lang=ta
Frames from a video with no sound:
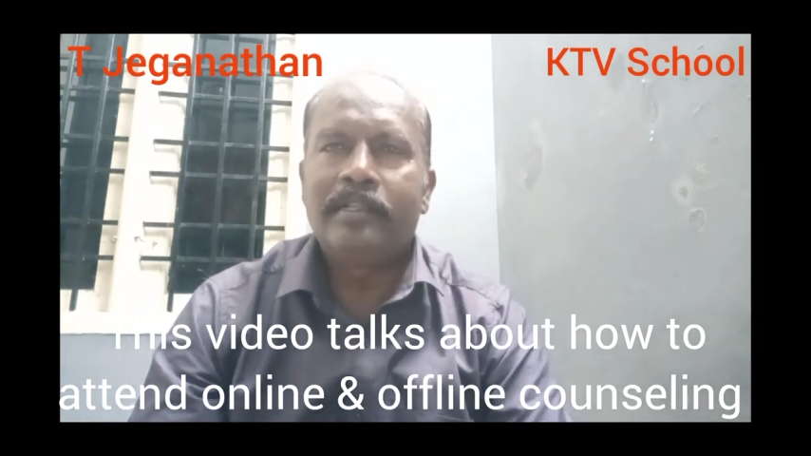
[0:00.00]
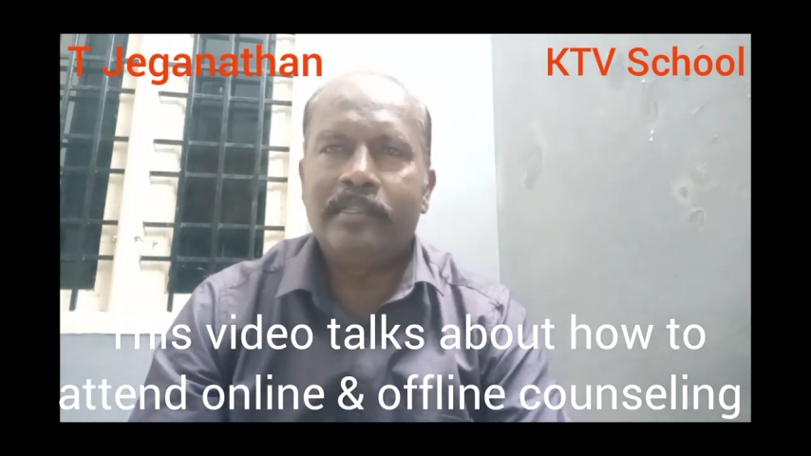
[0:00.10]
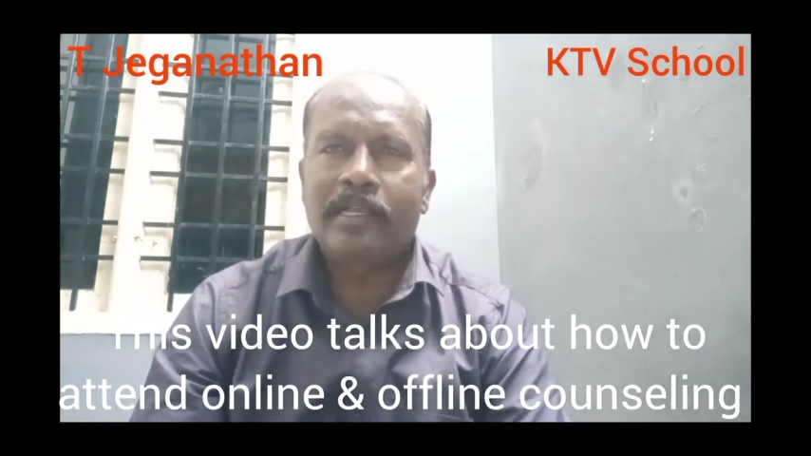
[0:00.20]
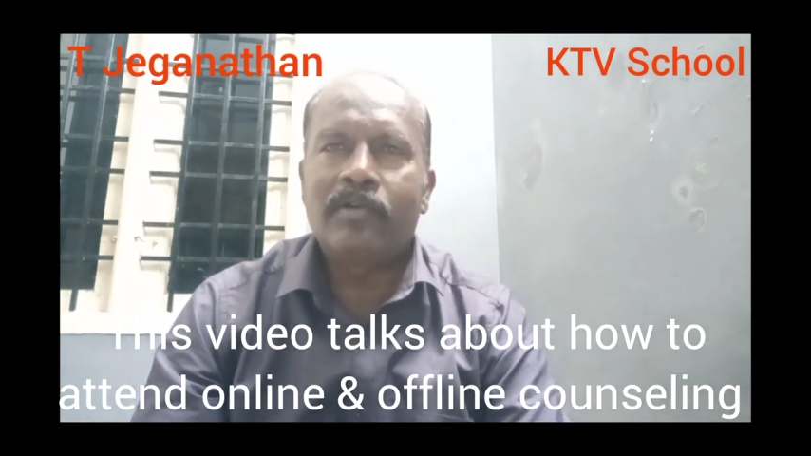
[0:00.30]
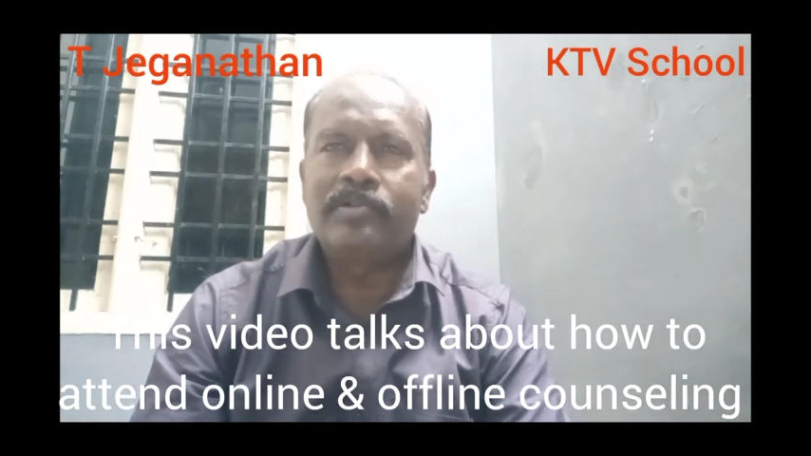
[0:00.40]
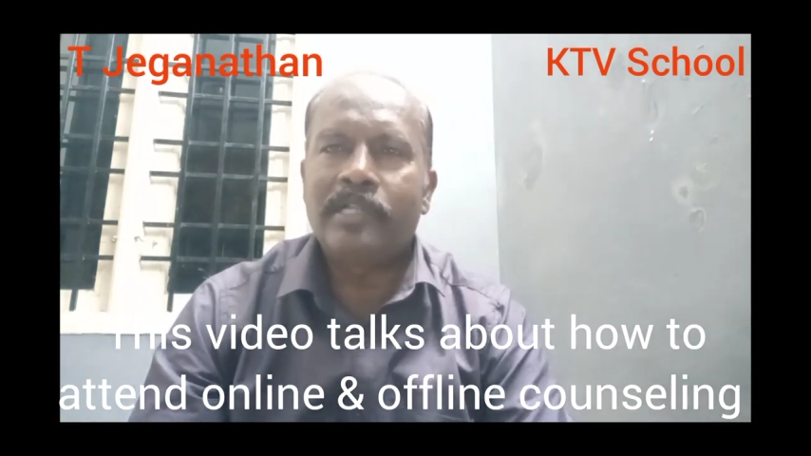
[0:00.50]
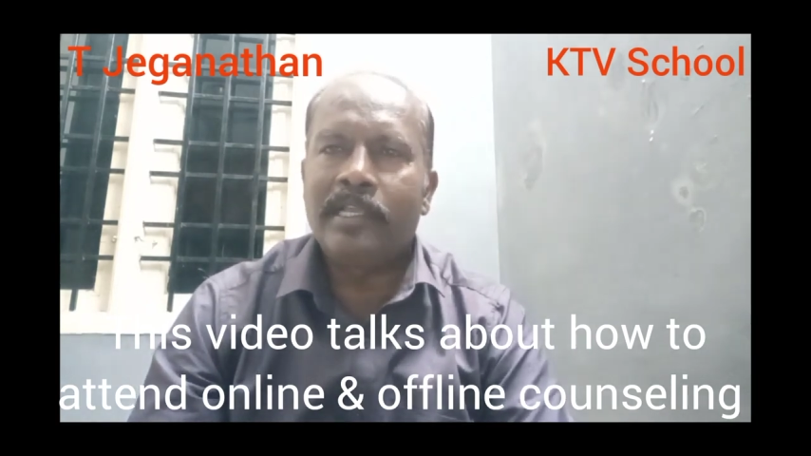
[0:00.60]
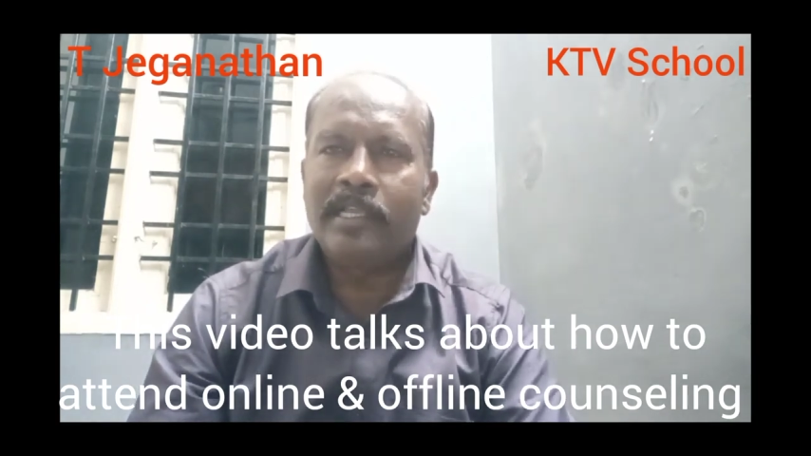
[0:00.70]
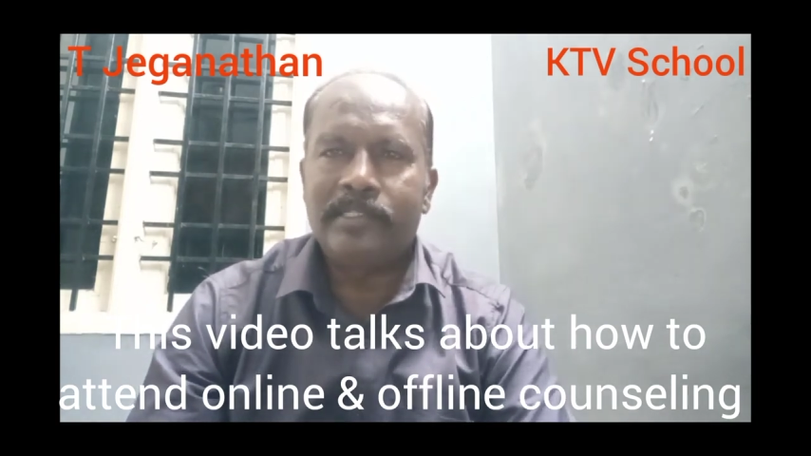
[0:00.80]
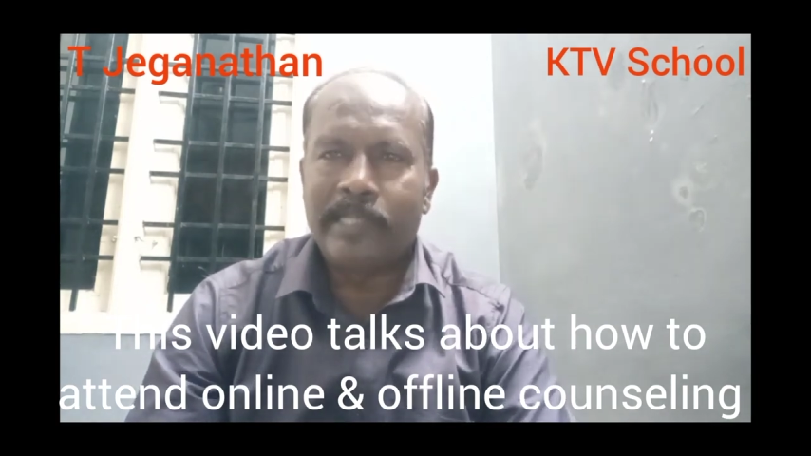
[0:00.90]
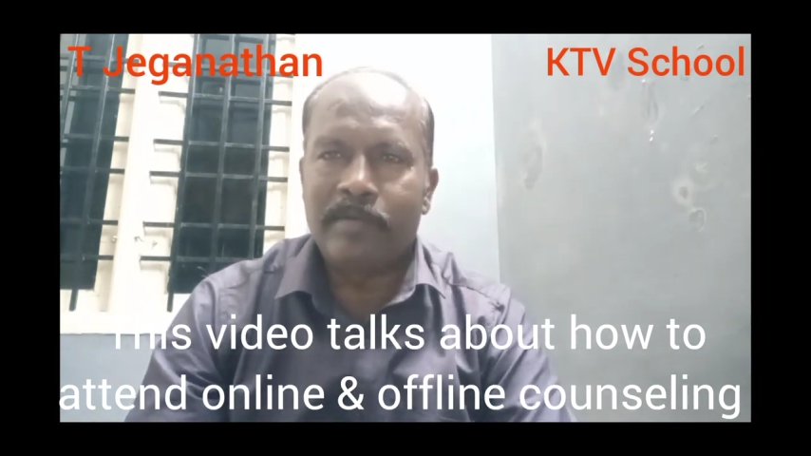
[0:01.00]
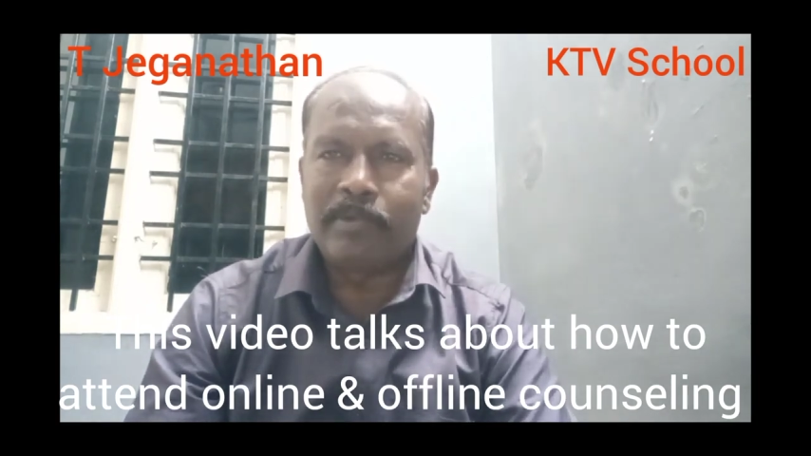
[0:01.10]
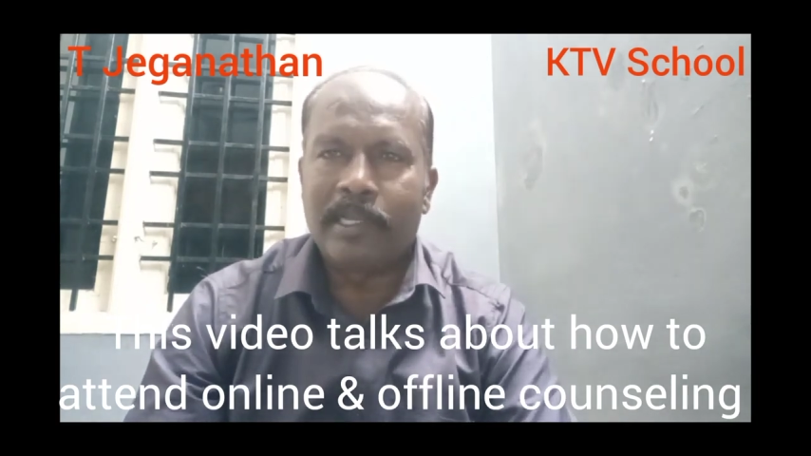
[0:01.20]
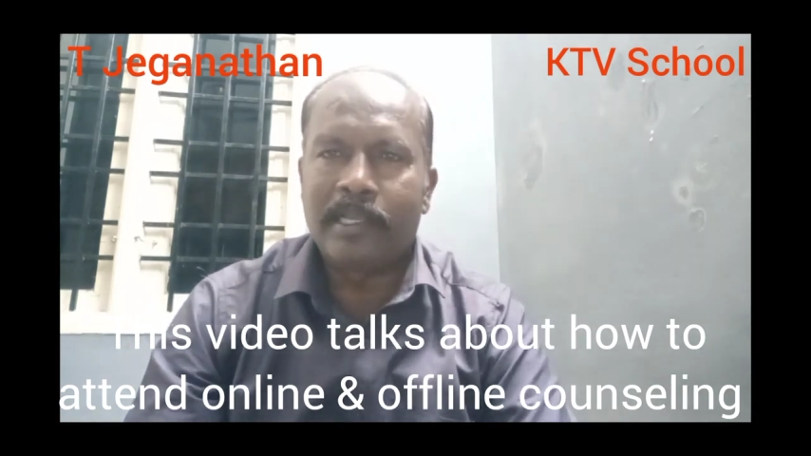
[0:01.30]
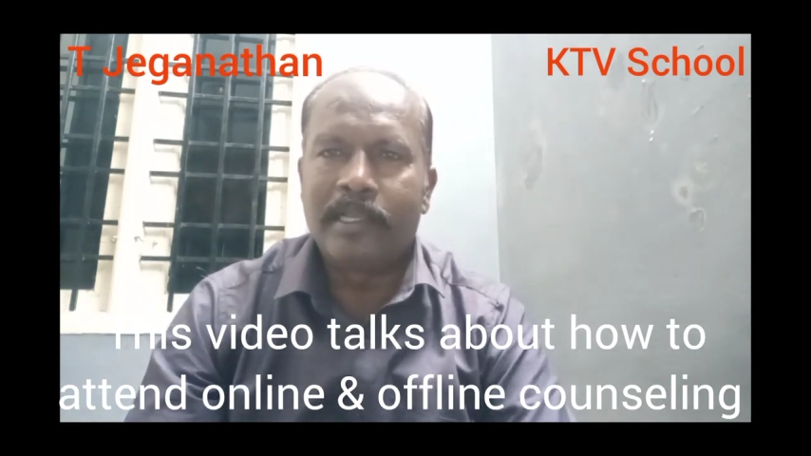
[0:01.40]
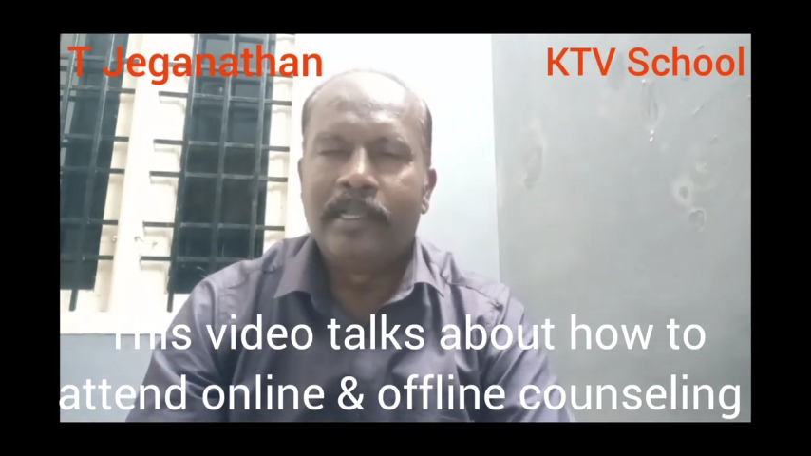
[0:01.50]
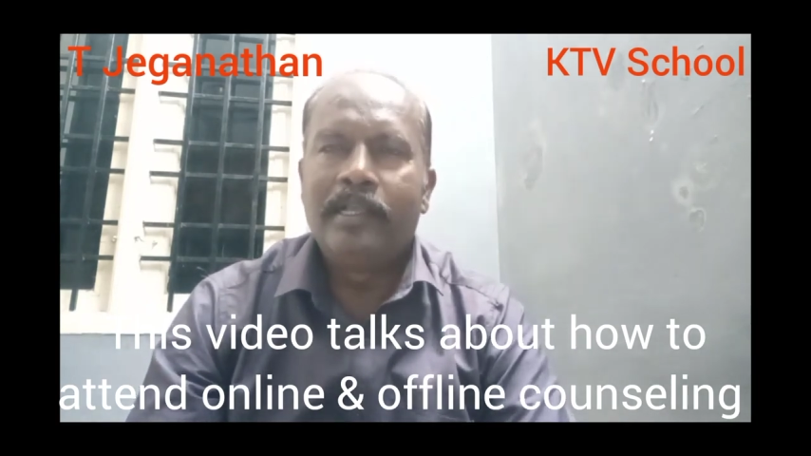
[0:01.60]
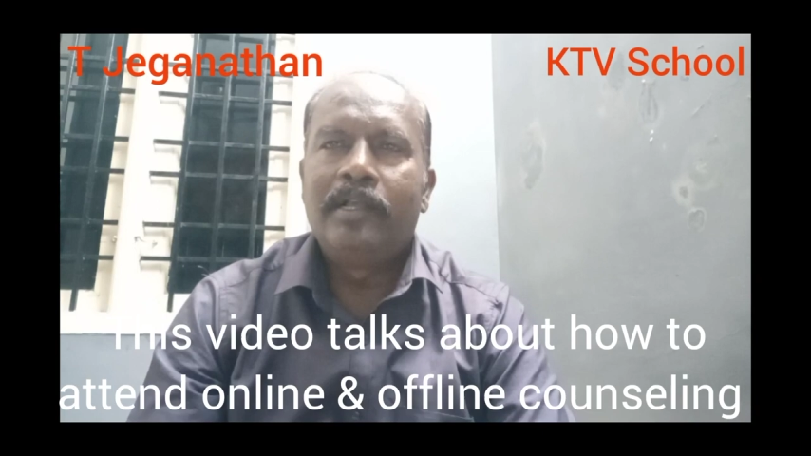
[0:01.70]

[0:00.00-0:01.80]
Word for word: இந்த கவுன்சிலிங்கே ஜாயின் பண்ணுங்கள்